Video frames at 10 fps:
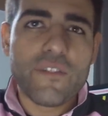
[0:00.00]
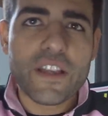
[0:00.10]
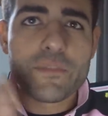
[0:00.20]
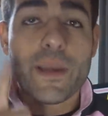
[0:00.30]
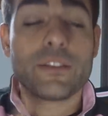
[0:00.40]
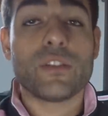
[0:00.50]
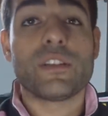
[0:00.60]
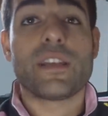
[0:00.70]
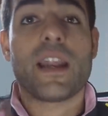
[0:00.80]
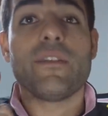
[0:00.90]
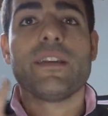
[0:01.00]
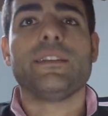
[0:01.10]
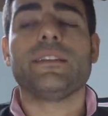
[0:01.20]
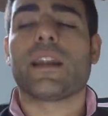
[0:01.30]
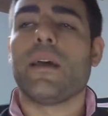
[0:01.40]
vi aspetto stasera alle
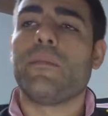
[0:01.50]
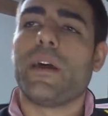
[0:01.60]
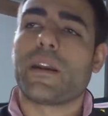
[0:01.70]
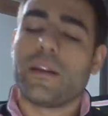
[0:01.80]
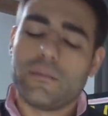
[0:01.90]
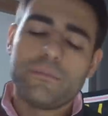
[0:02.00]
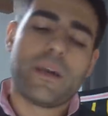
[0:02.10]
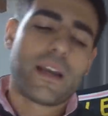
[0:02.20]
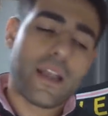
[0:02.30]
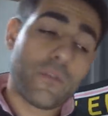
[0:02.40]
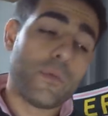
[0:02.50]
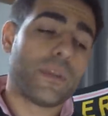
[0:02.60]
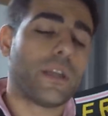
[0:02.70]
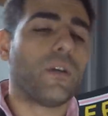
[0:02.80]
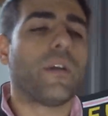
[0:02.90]
23 per parlare
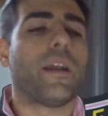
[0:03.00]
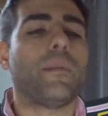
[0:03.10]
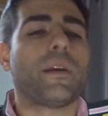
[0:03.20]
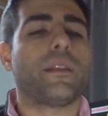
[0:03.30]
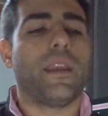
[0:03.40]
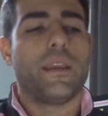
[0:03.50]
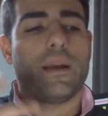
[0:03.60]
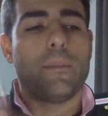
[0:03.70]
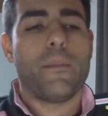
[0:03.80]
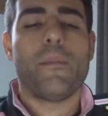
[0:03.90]
ovviamente ancora della partita